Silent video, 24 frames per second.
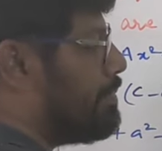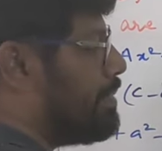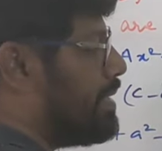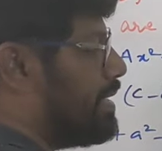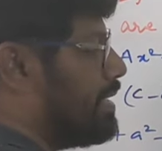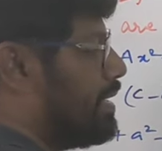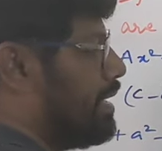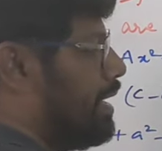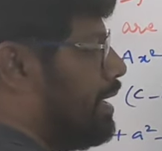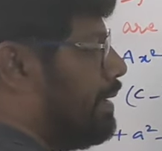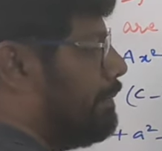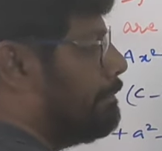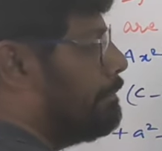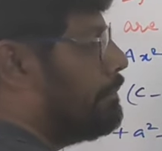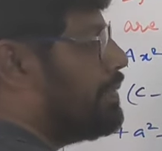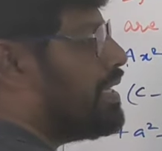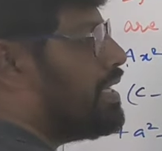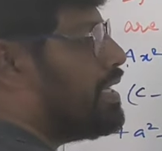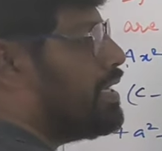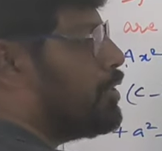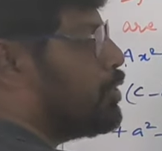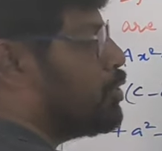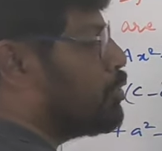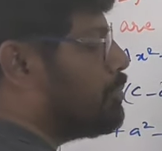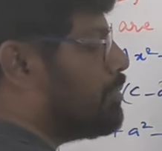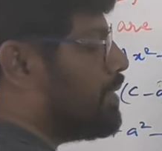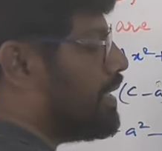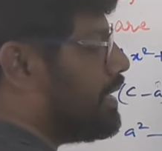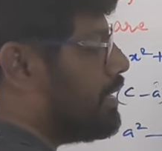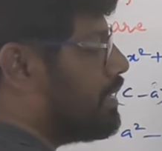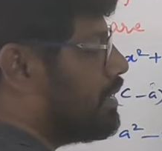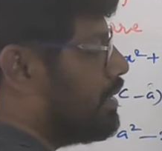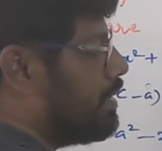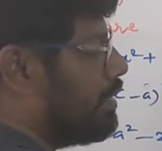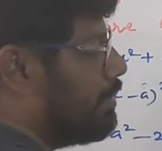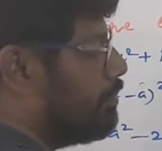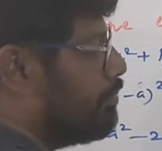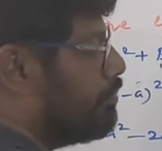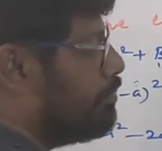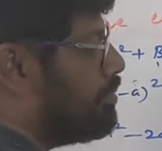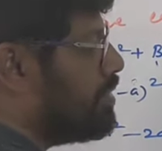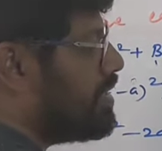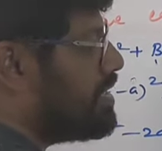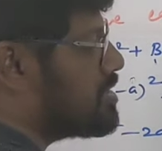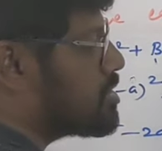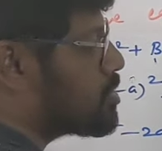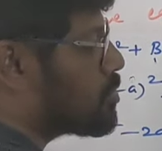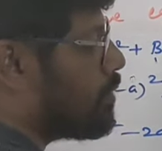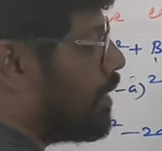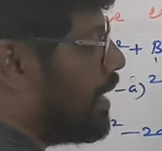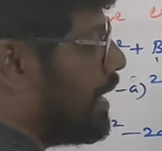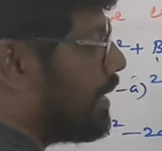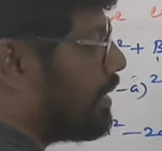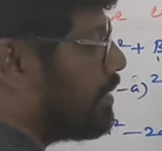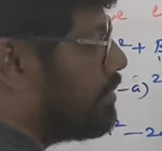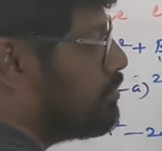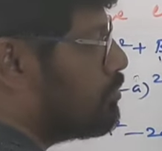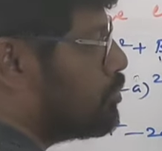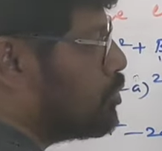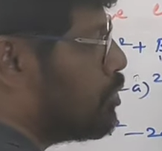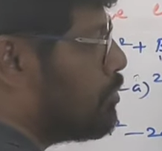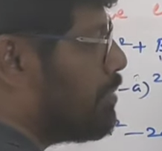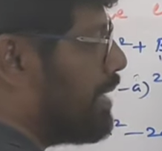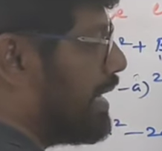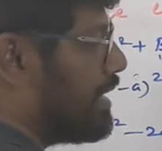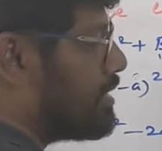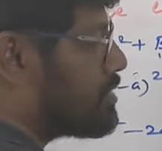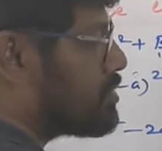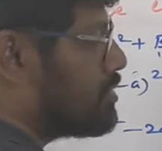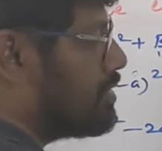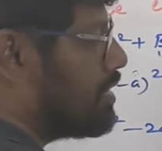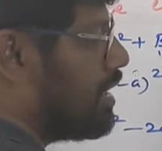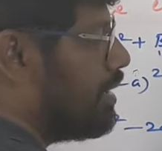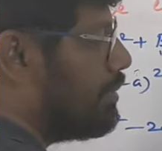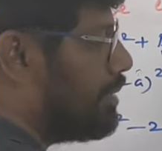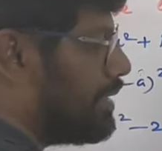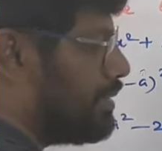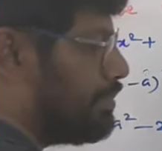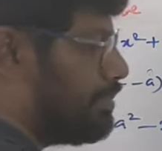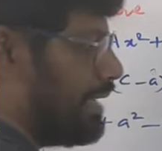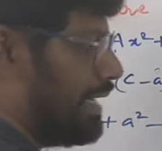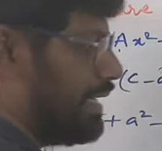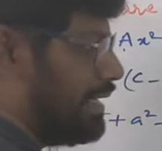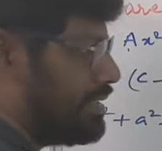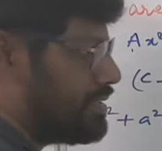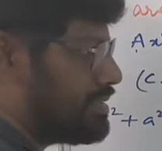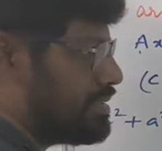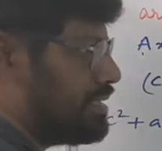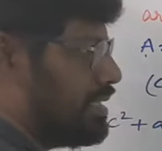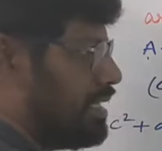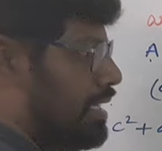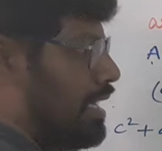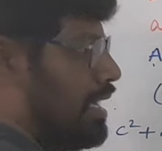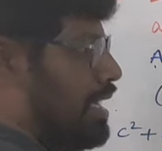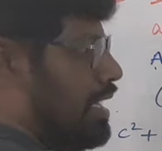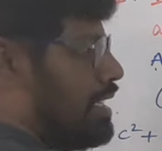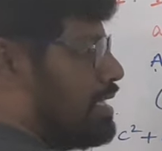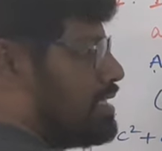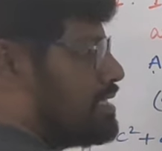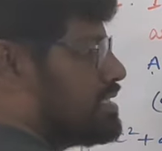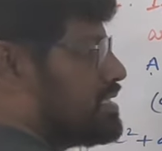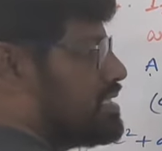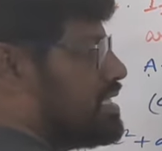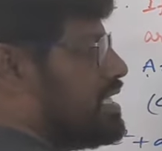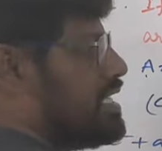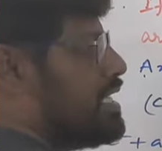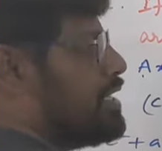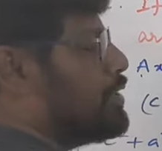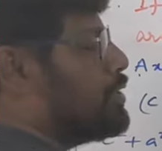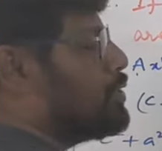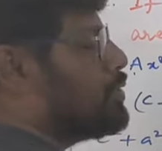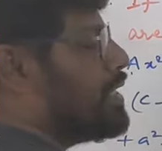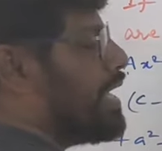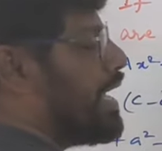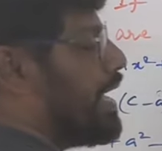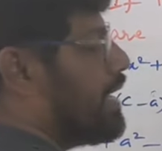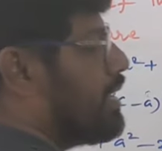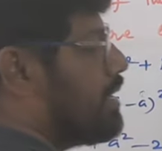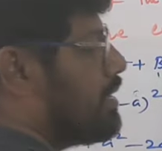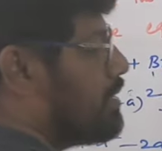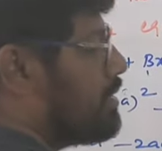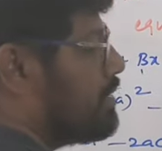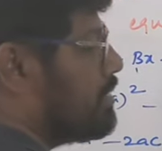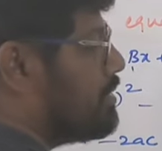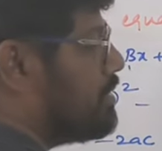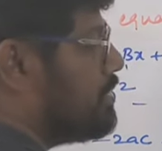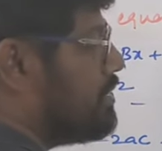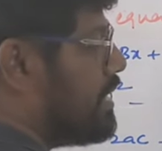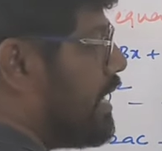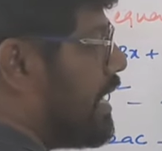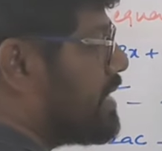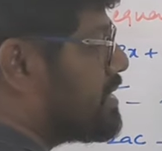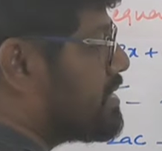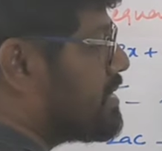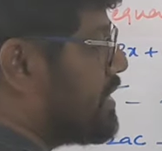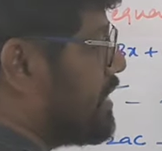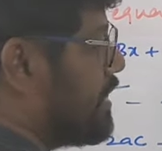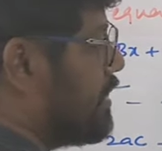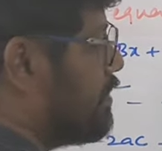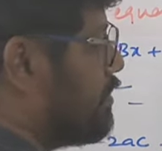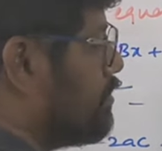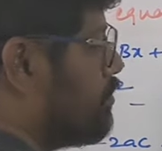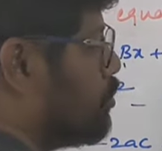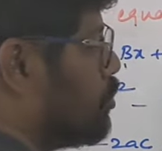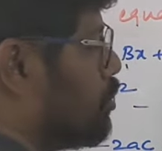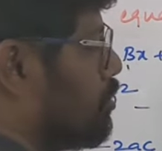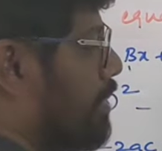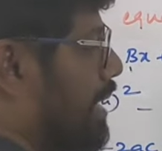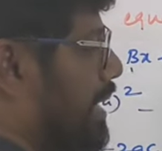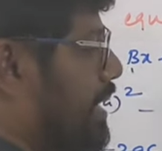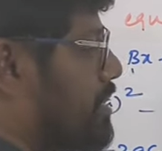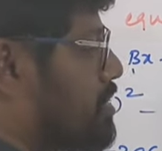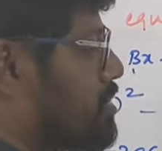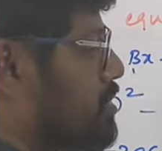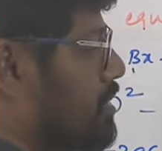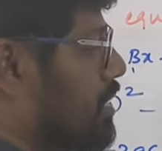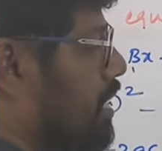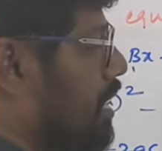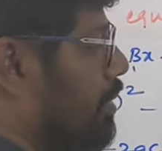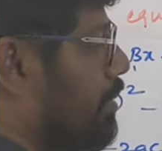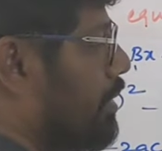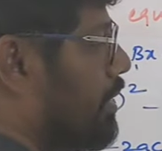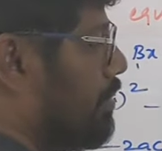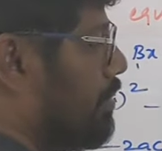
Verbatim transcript: ఏబి బి ఇంటూ బి బి స్క్వేర్ ముందు మైనస్ ఉంది కాబట్టి మైనస్ సి ఇంటూ ఏ ఏసి ముందు మైనస్ ఉంది